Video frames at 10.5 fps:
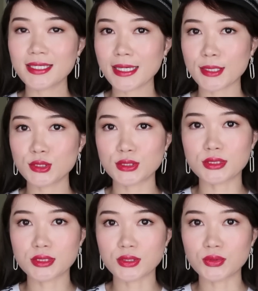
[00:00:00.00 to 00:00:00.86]
一开始
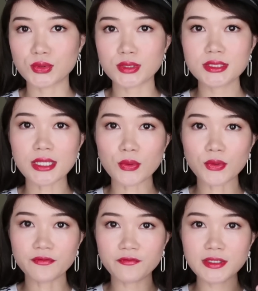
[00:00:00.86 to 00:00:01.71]
的时候觉得效
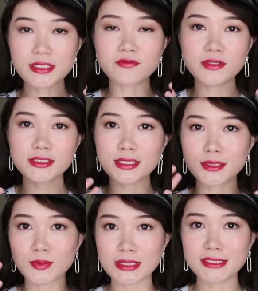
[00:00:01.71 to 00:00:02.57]
果非常非常
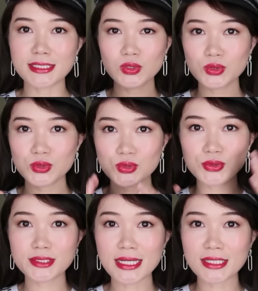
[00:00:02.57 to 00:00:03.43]
的明显，就
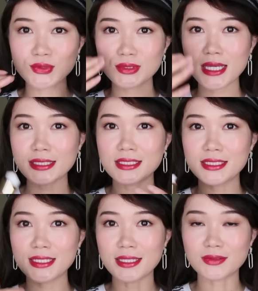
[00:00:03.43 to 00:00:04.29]
素一下就是让你
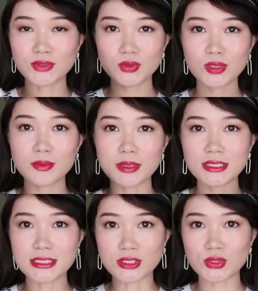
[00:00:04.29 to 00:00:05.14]
的脸就特别
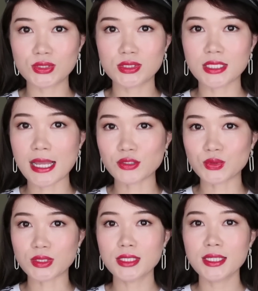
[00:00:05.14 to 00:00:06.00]
紧致的感
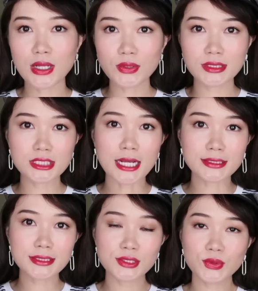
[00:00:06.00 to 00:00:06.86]
觉。然后你
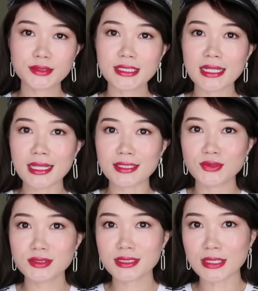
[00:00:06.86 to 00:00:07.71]
长期用下来，你
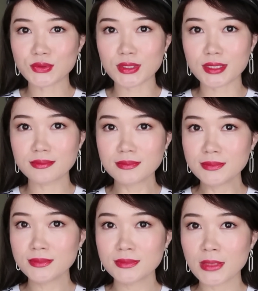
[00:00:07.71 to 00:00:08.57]
就是感觉嗯。